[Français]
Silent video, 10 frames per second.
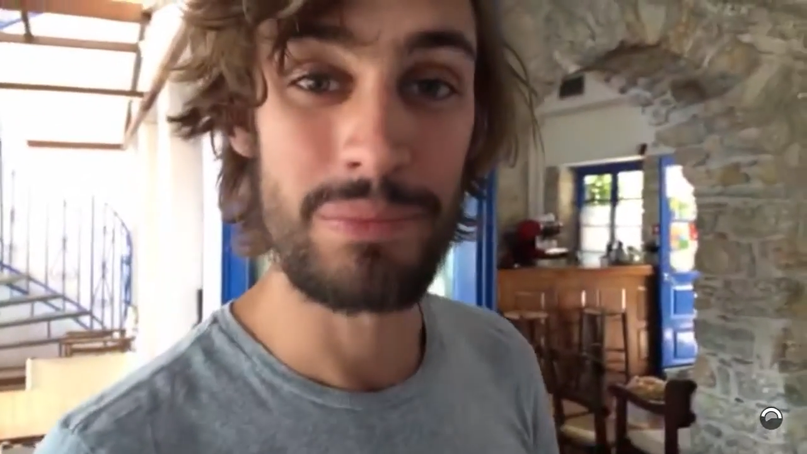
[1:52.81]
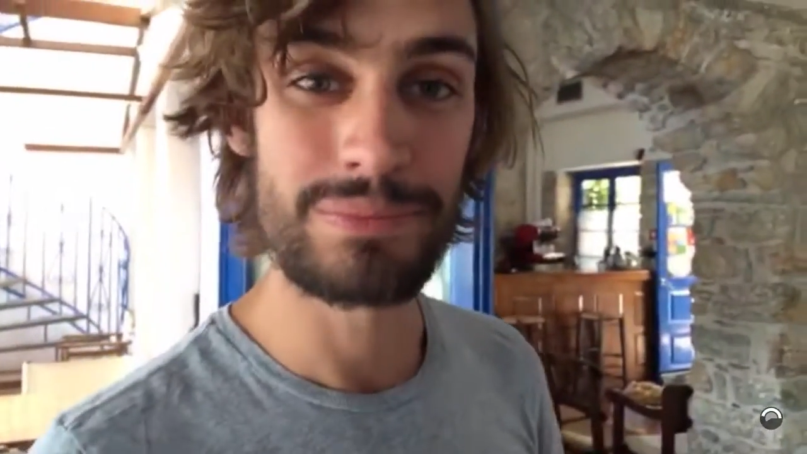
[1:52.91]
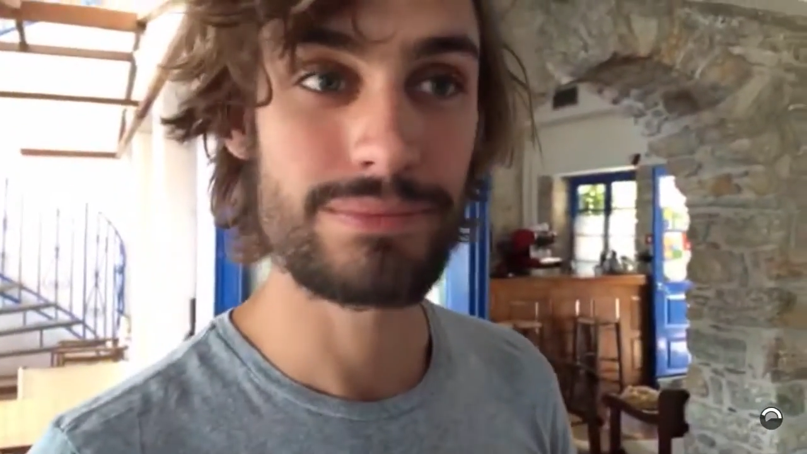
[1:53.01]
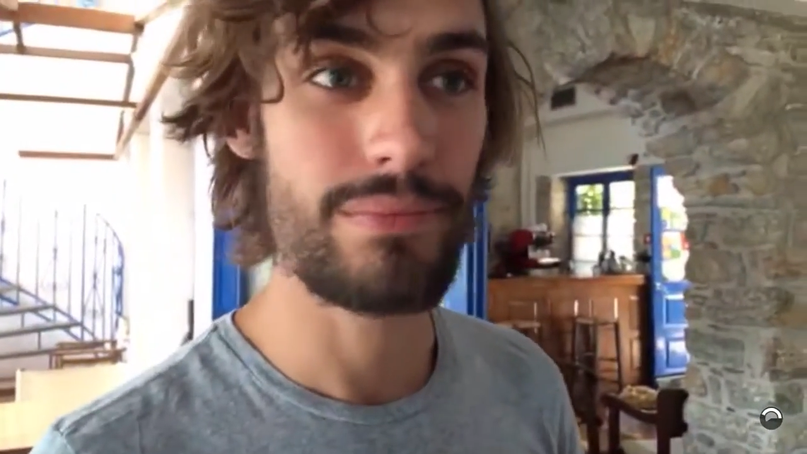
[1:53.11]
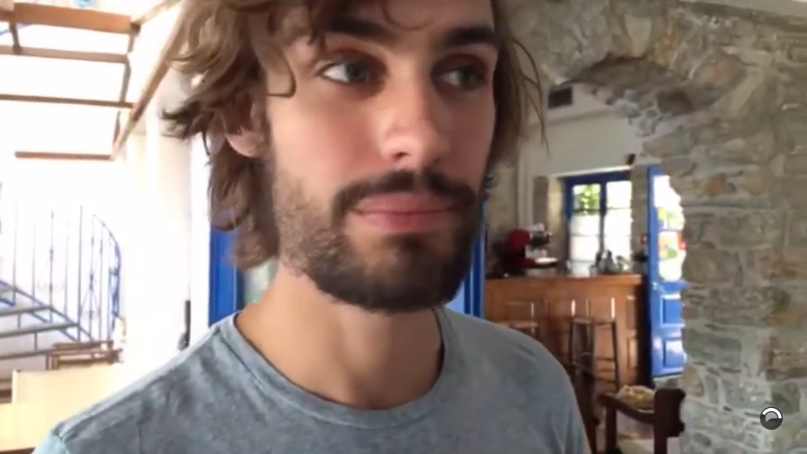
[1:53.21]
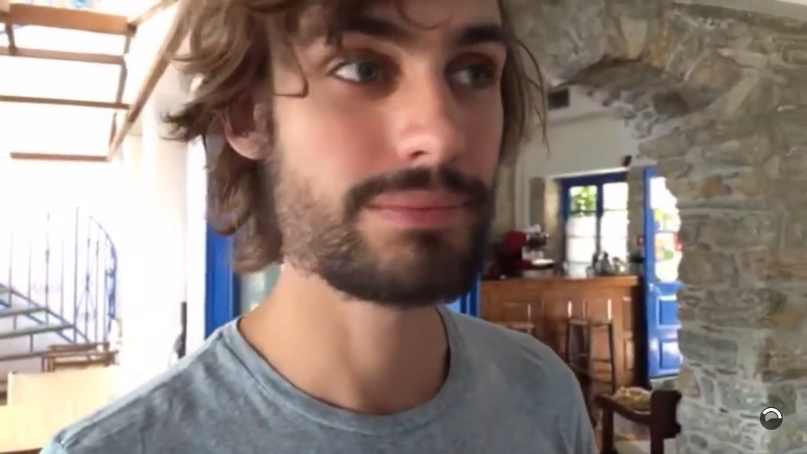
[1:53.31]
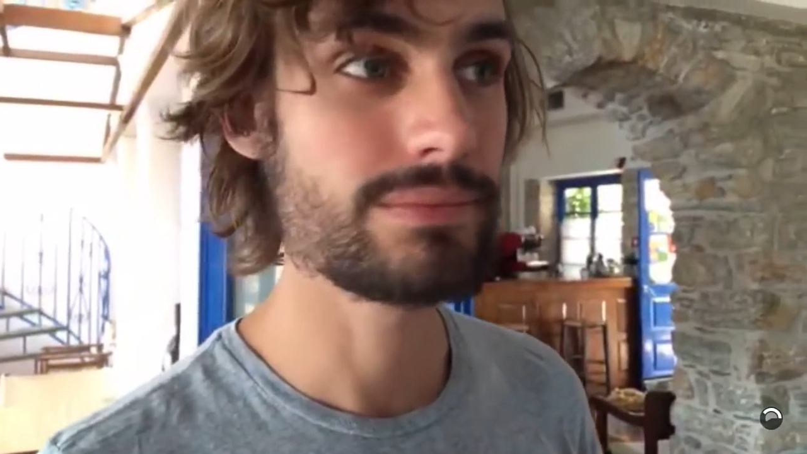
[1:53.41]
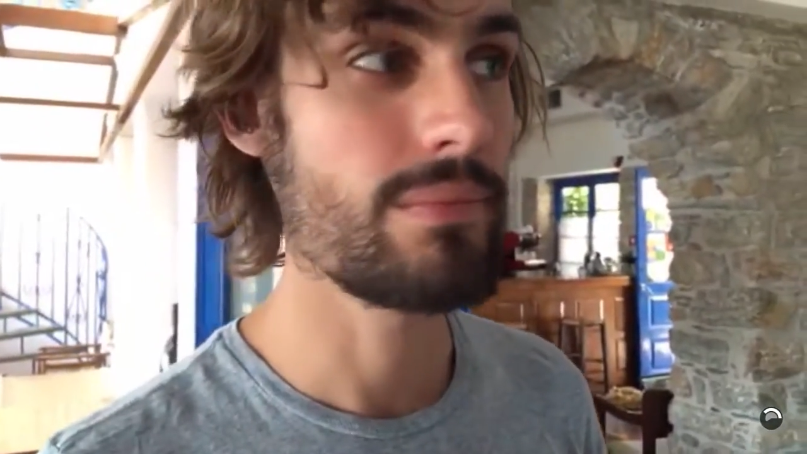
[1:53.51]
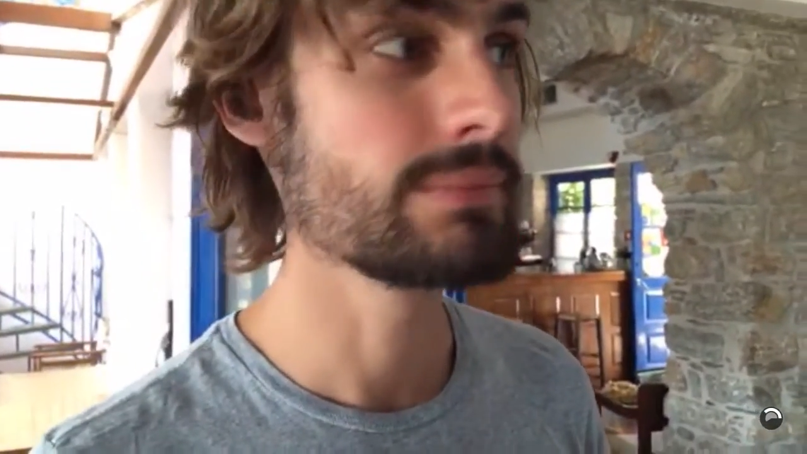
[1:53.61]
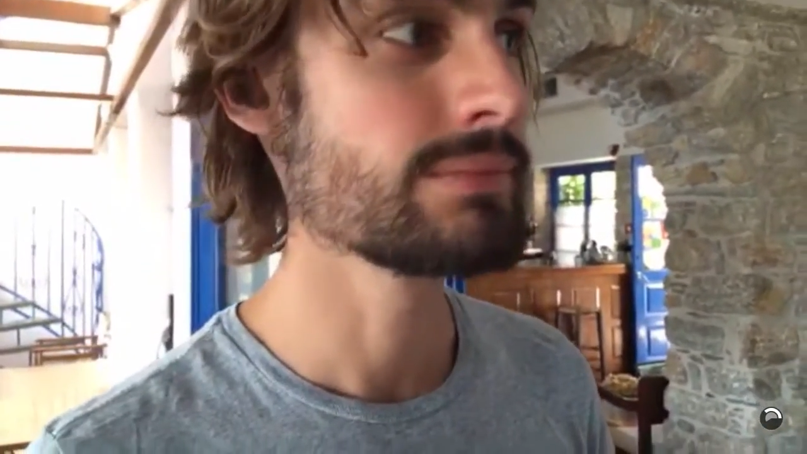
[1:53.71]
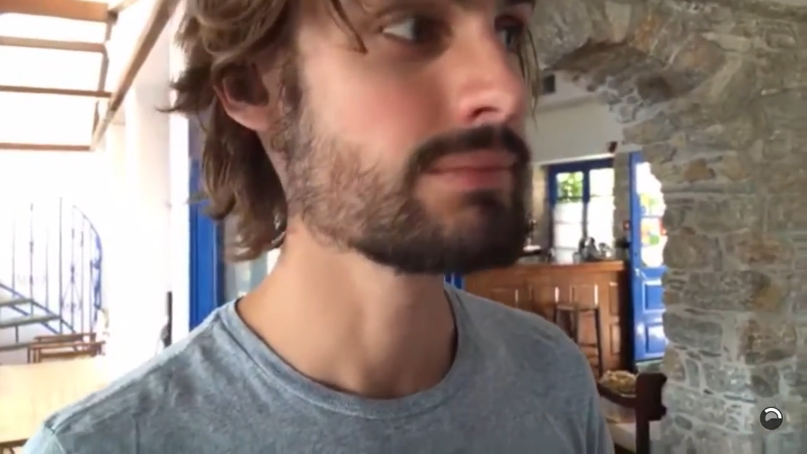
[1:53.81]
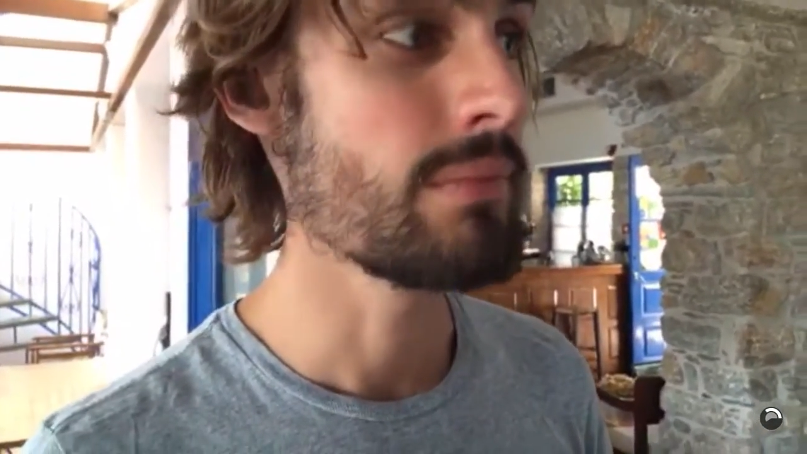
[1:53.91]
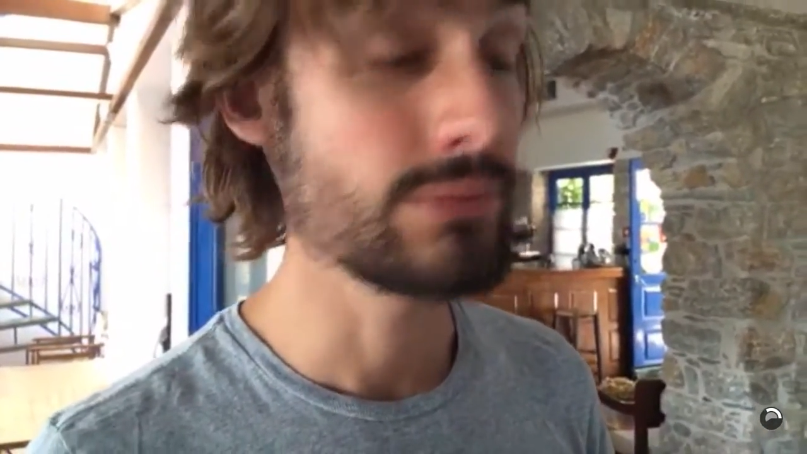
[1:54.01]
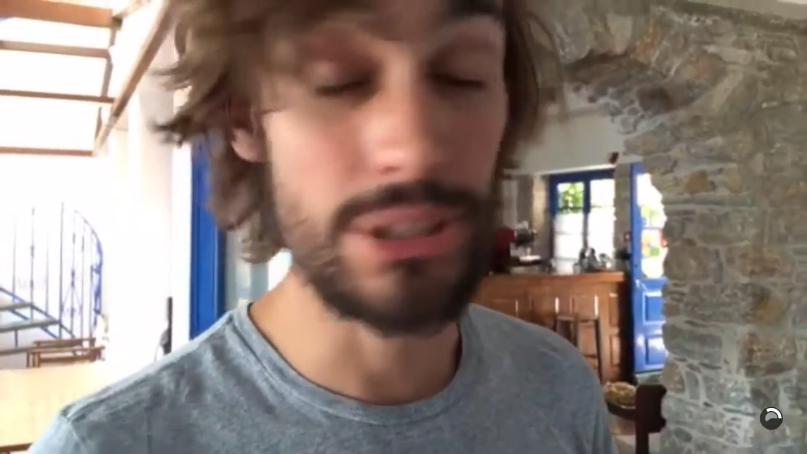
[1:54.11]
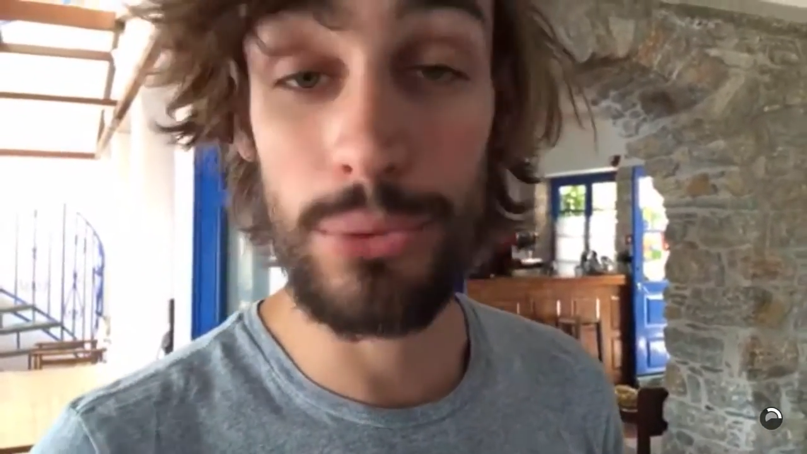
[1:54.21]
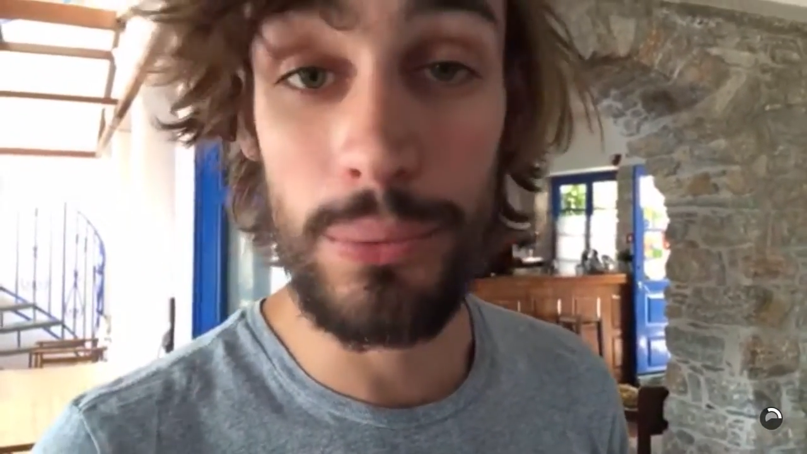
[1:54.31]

alors C'est bon.